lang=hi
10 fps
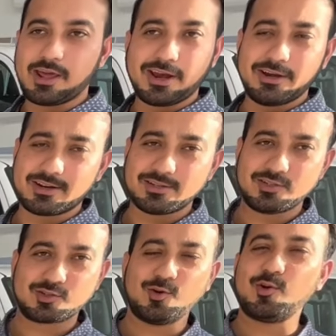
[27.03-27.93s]
हाई राइडर
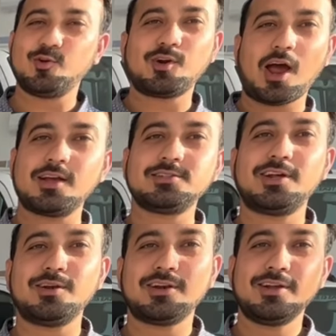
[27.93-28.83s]
जिसको लोग
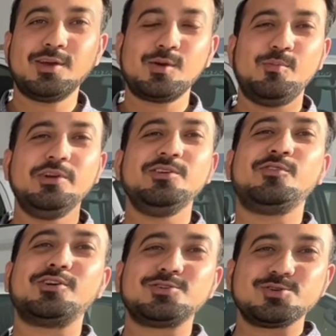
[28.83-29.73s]
आजकल मिनी
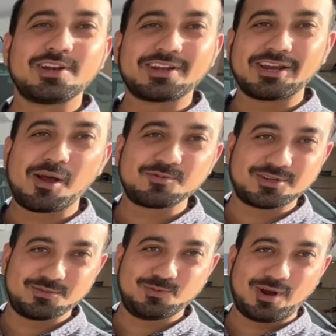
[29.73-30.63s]
फॉर्चूनर के नाम
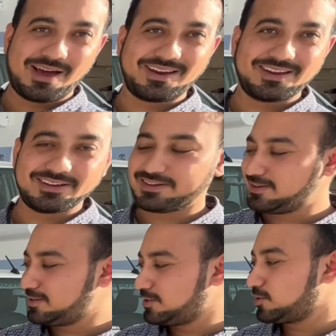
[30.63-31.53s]
से भी बुला रहे हैं
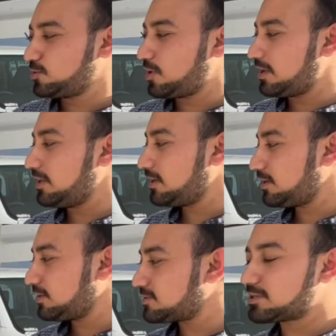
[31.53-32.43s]
तो
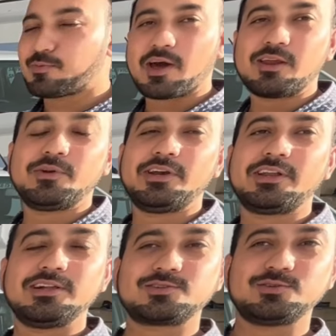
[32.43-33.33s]
आइए इसके बारे में
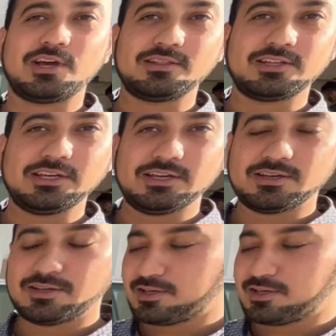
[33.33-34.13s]
डिटेल्स को जानते हैं